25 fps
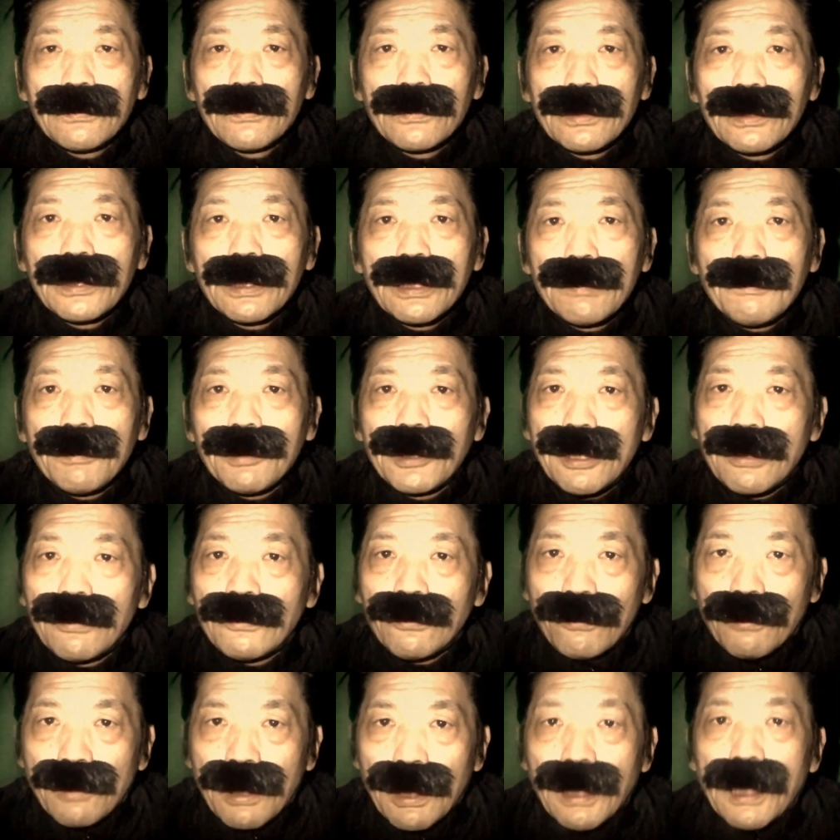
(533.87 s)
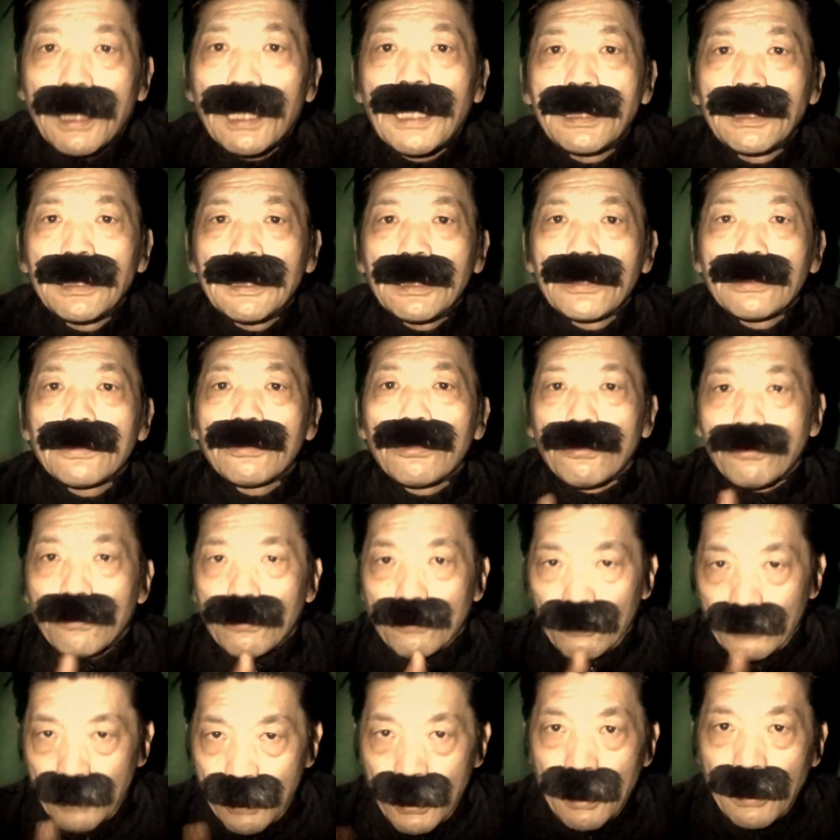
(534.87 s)
決めてるのか、そ
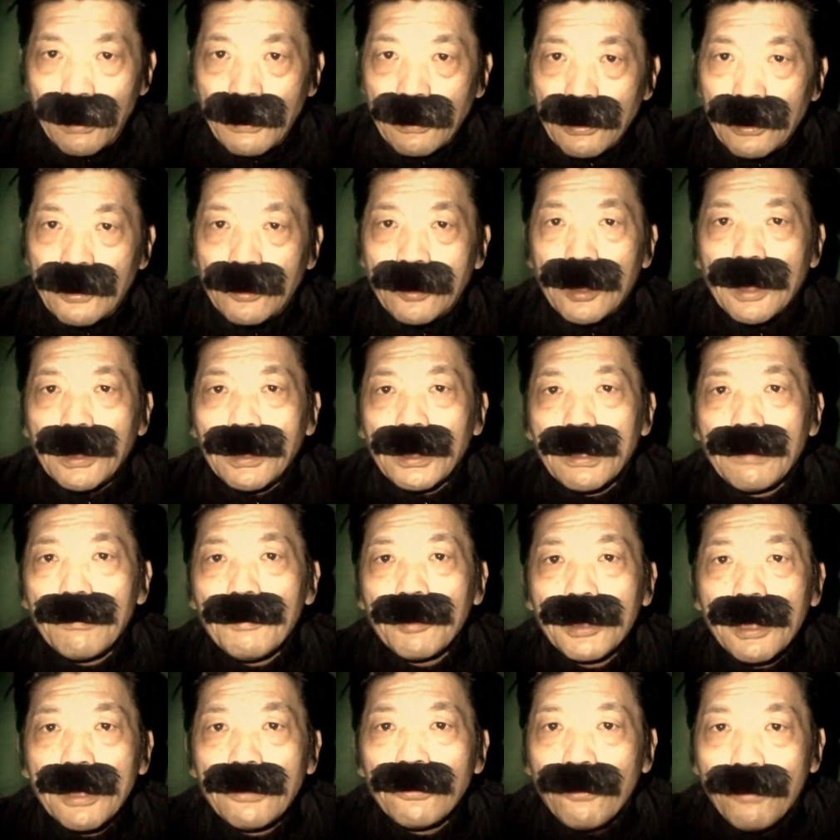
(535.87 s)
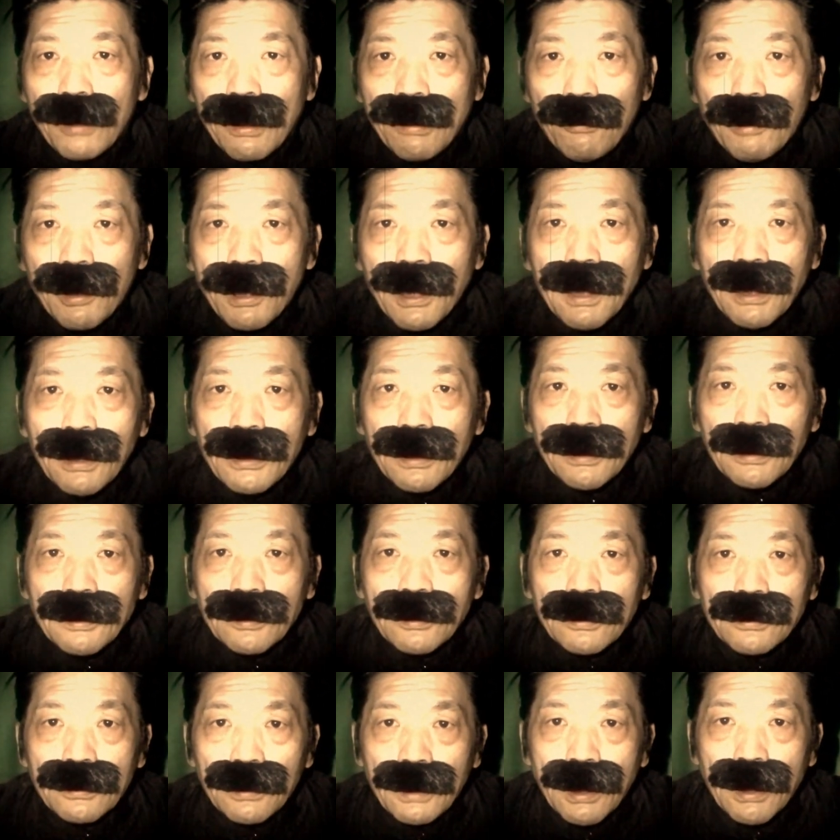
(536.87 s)
のね、一体で決めてるのかわからない
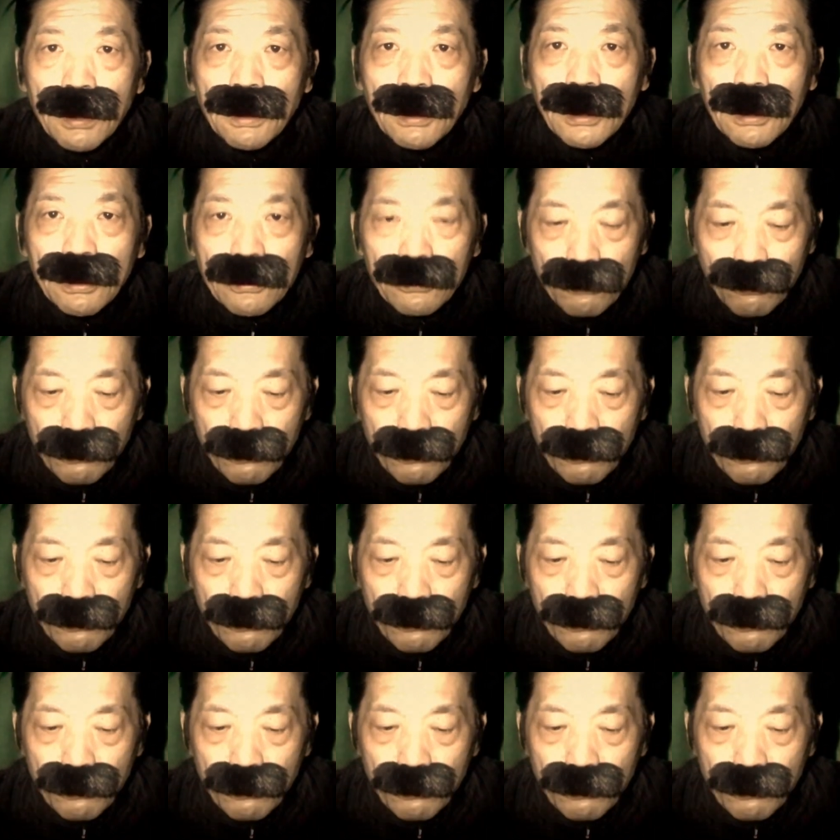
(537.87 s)
んですが、そ